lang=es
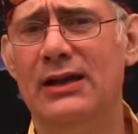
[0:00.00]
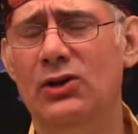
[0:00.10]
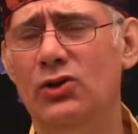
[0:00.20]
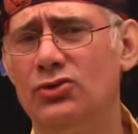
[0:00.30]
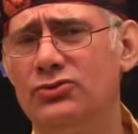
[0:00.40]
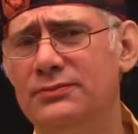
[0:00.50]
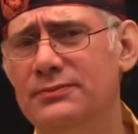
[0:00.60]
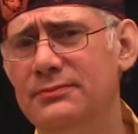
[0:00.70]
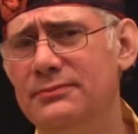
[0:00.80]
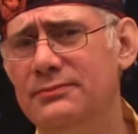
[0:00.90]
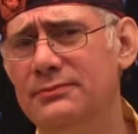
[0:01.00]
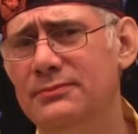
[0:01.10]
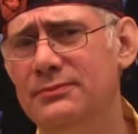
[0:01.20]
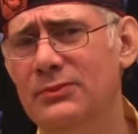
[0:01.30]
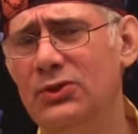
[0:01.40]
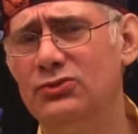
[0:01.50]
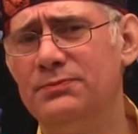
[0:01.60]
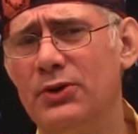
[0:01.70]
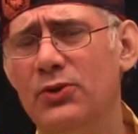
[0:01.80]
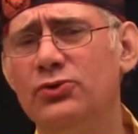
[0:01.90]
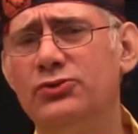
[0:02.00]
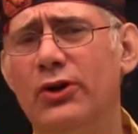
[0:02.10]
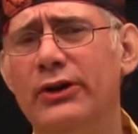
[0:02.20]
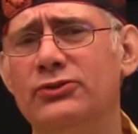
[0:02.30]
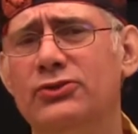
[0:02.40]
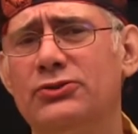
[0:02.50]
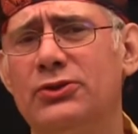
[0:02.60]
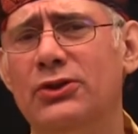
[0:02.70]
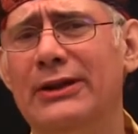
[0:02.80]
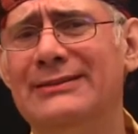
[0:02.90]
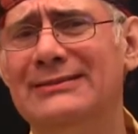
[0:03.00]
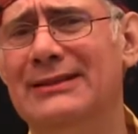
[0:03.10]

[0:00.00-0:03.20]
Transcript: los, los, productos que nosotros le,